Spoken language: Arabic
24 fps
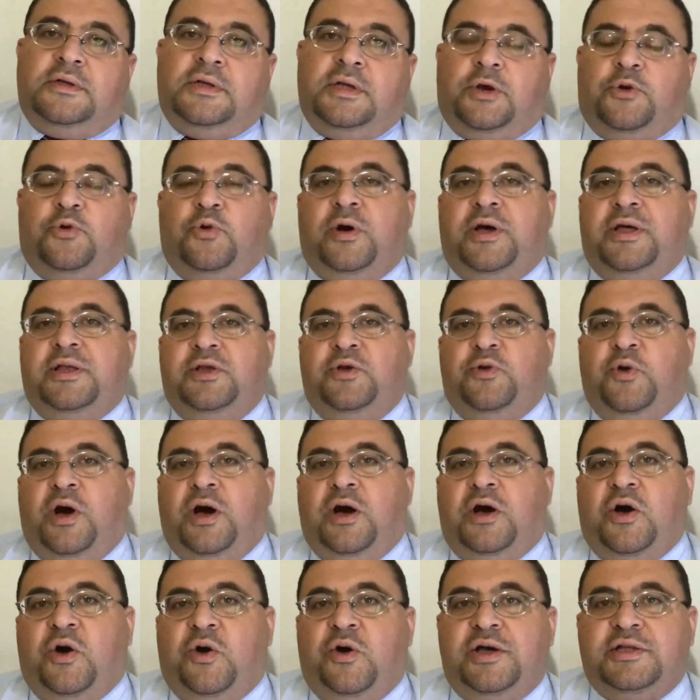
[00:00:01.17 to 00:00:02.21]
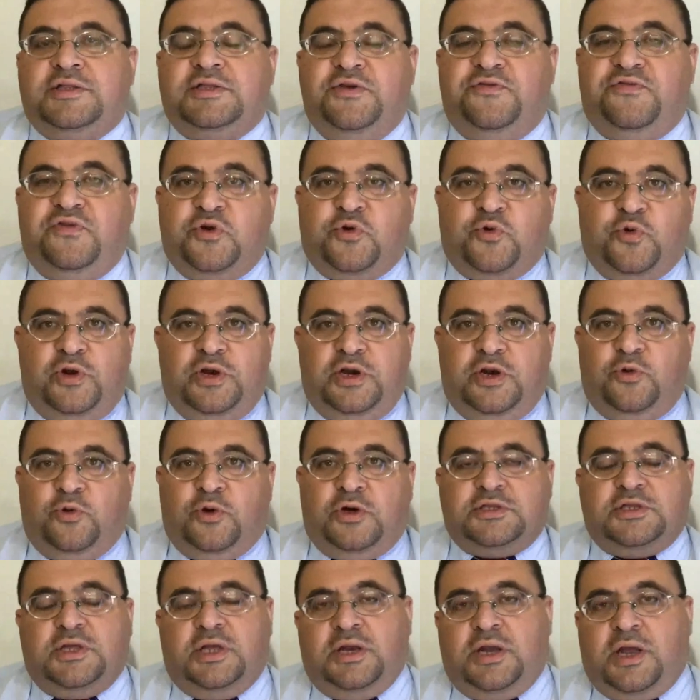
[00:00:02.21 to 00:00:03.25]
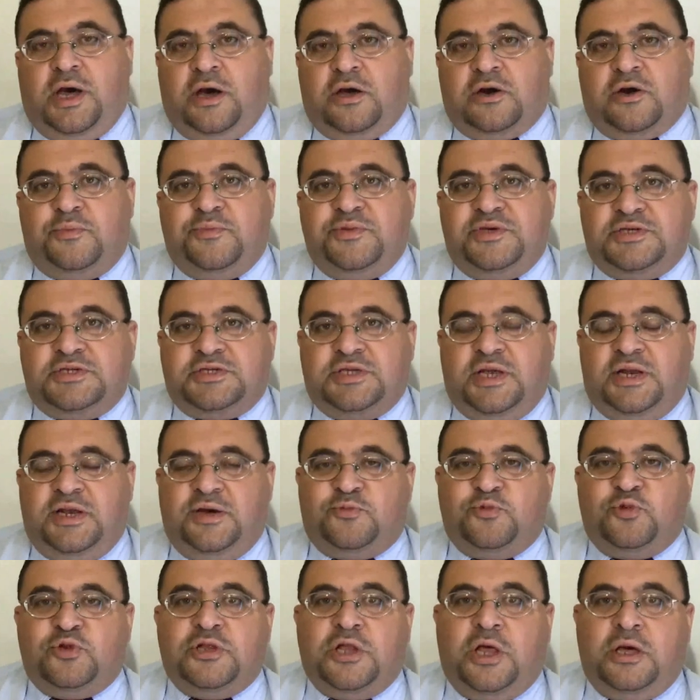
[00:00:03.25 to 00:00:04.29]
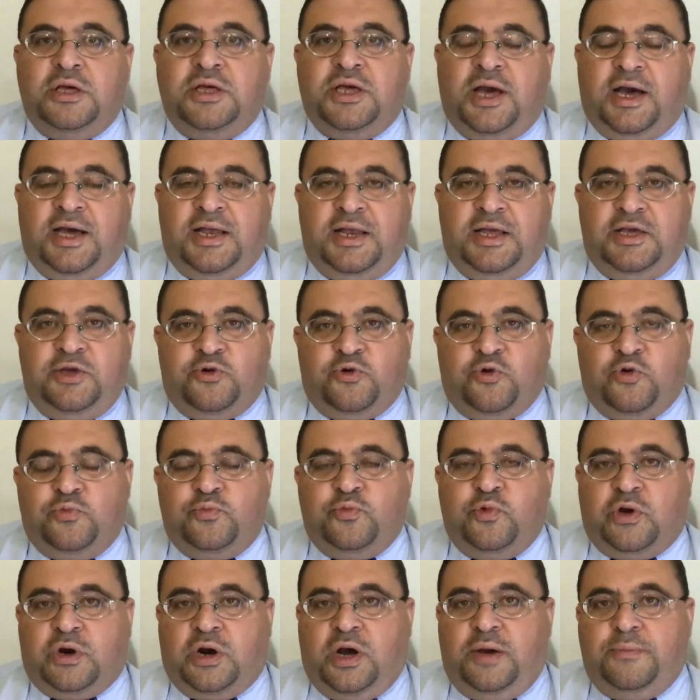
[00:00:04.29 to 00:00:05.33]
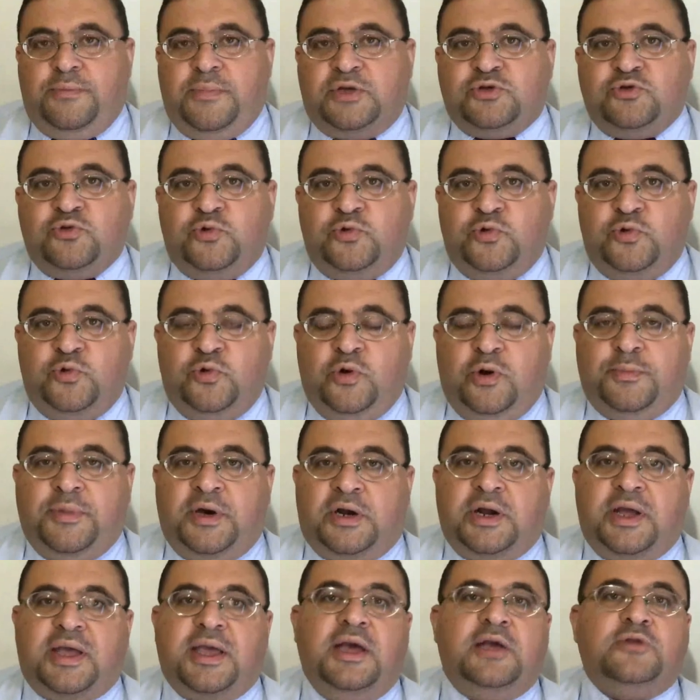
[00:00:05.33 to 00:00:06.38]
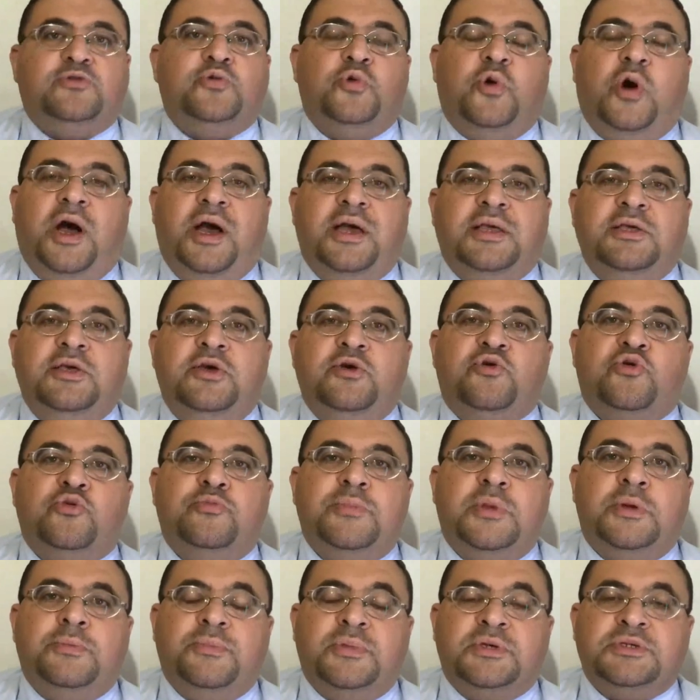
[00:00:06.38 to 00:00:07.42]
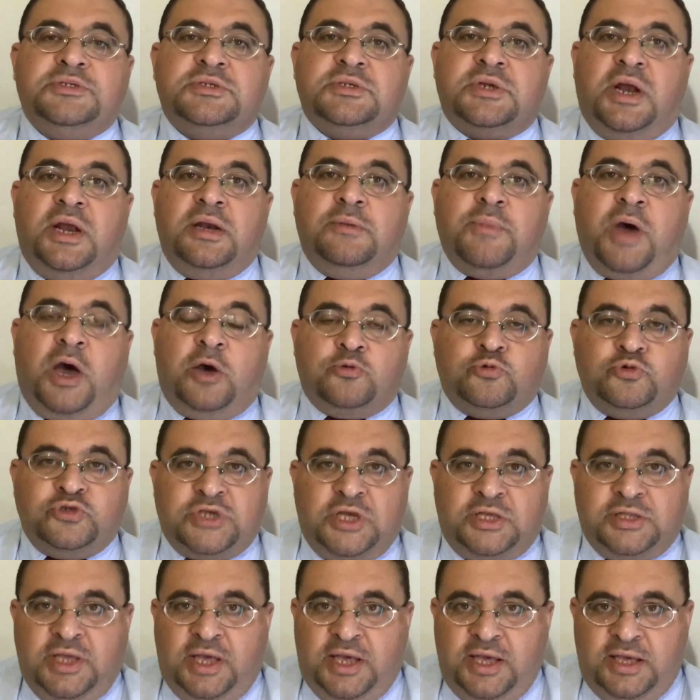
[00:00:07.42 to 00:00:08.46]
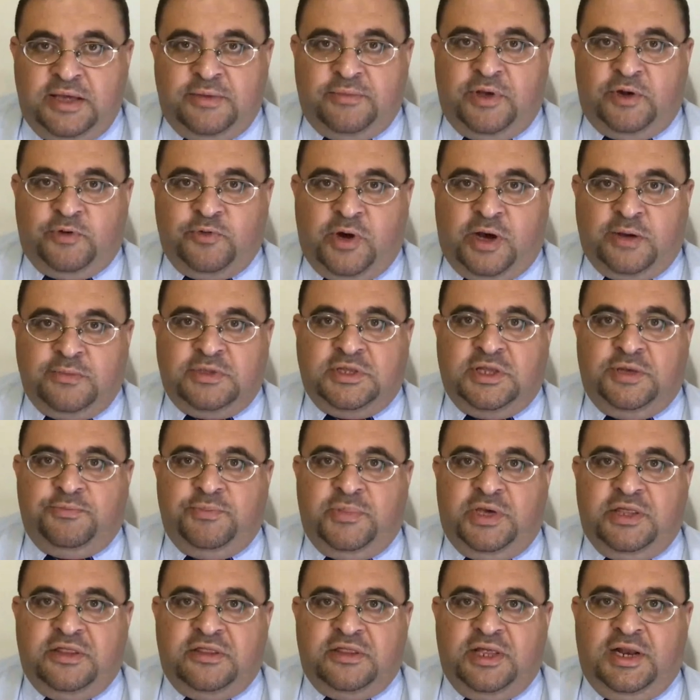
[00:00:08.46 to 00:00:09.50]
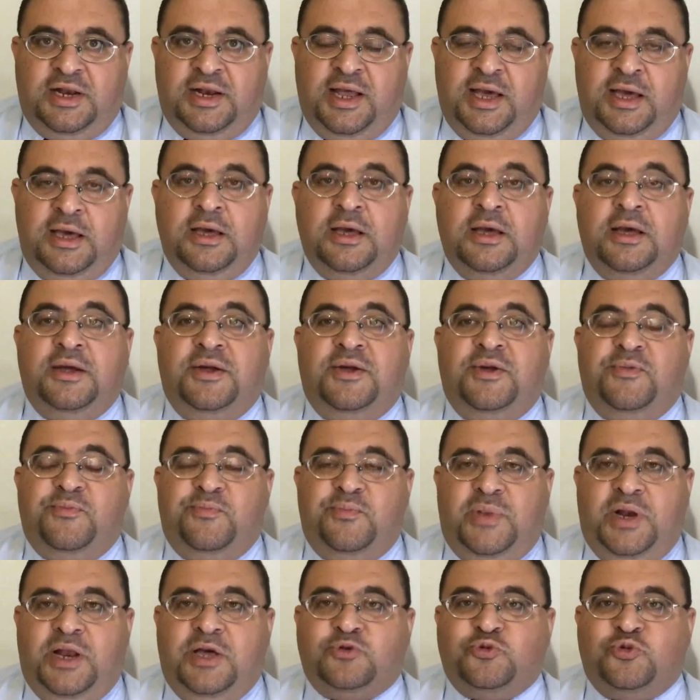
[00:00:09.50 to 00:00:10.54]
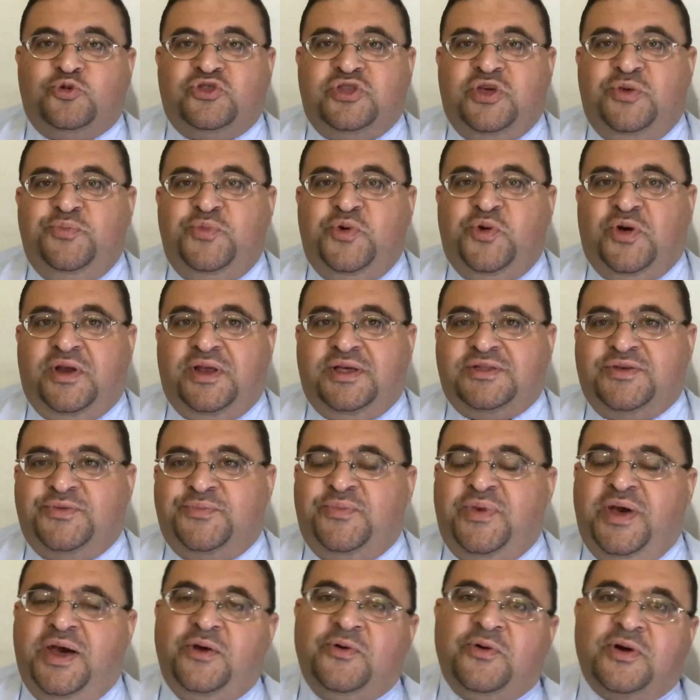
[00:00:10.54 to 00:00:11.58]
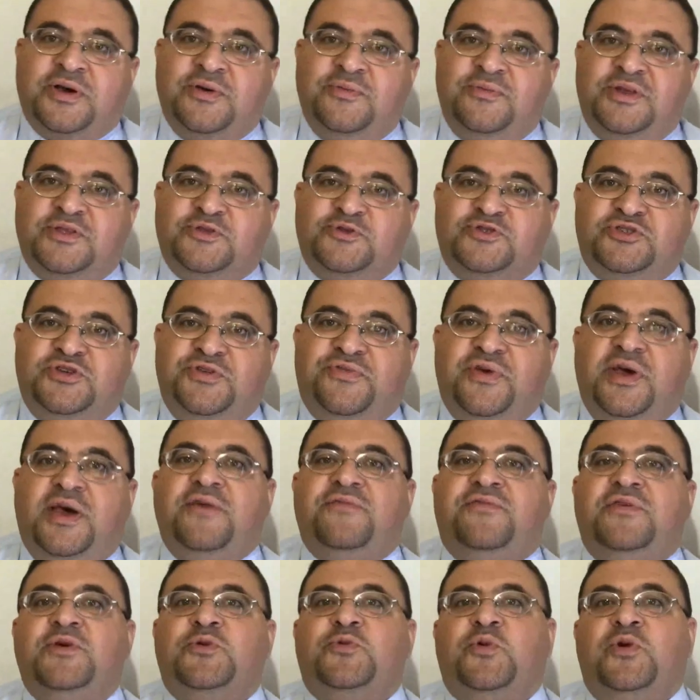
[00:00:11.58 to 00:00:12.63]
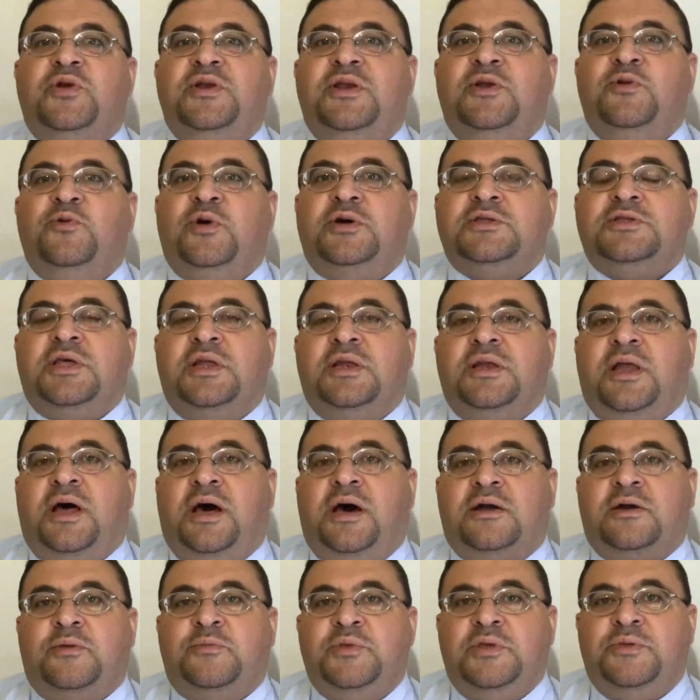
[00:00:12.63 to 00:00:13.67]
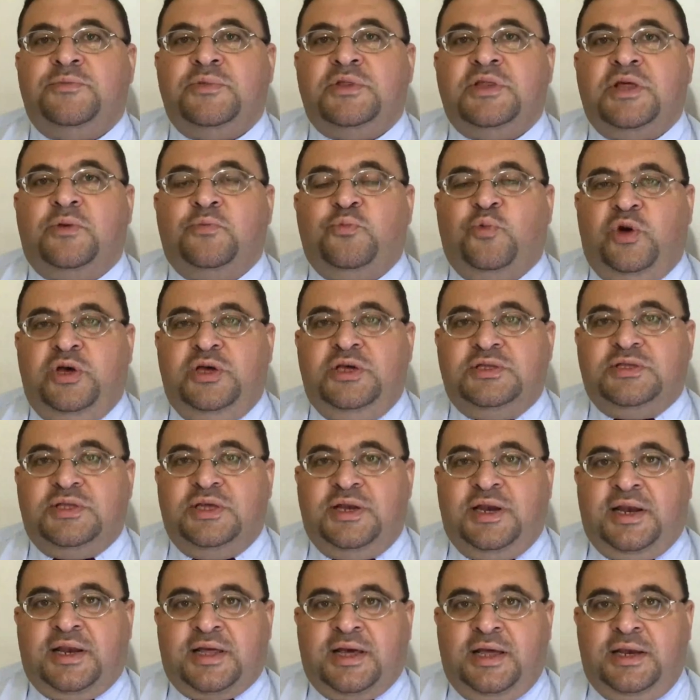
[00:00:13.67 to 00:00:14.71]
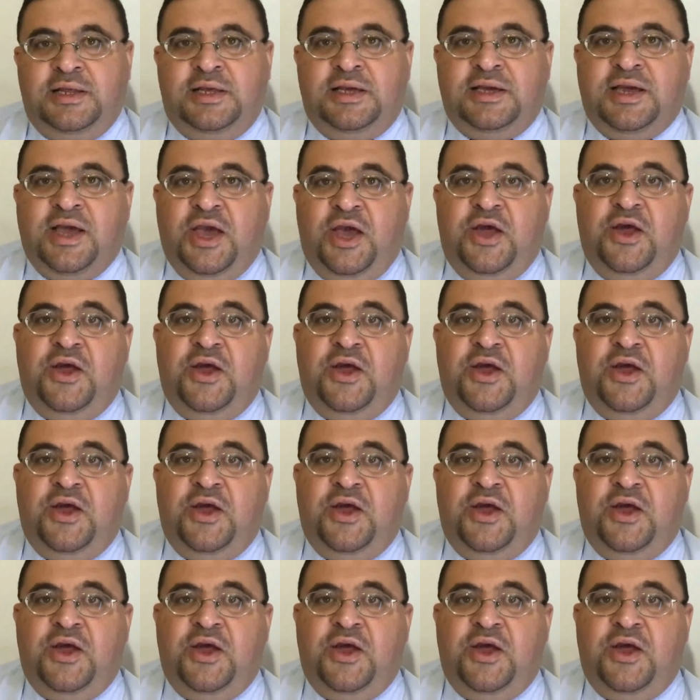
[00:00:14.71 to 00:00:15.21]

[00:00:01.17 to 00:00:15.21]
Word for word: إخواني وأخواتي في كل الوطن العربي سلام الله عليكم ورحمته وبركاته أحييكم من مصر المحروسة دائما وأبدا بإذن الله بلاد الطب والأطباء وقبلة الشفاء في كل الوطن العربي من المحيط إلى الخليج